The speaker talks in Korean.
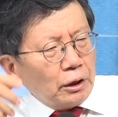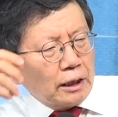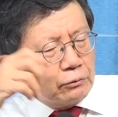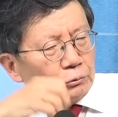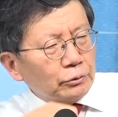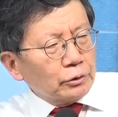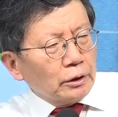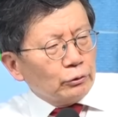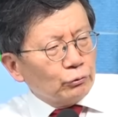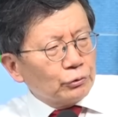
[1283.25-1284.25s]
한국은
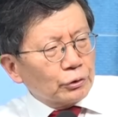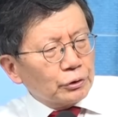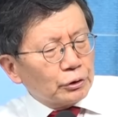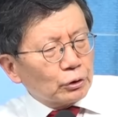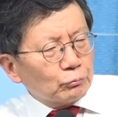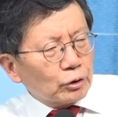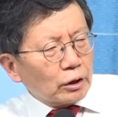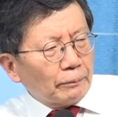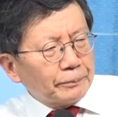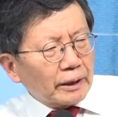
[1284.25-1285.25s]
윤석열 정부가
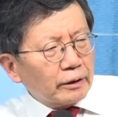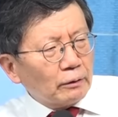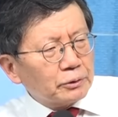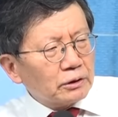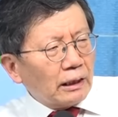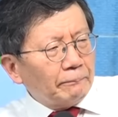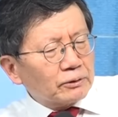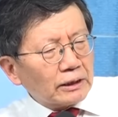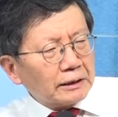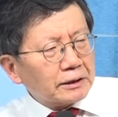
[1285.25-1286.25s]
겁다가리 없이 그
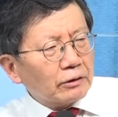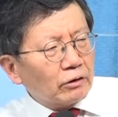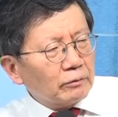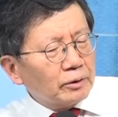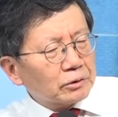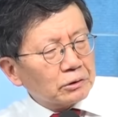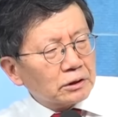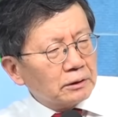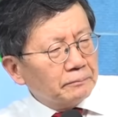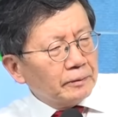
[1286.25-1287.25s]
앞에서 알짱거리면서
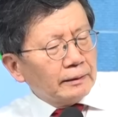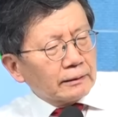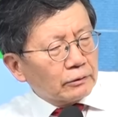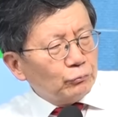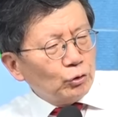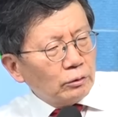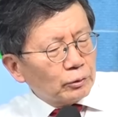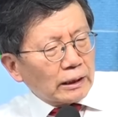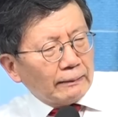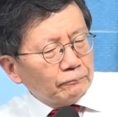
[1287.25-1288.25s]
지금 그 위험을 가,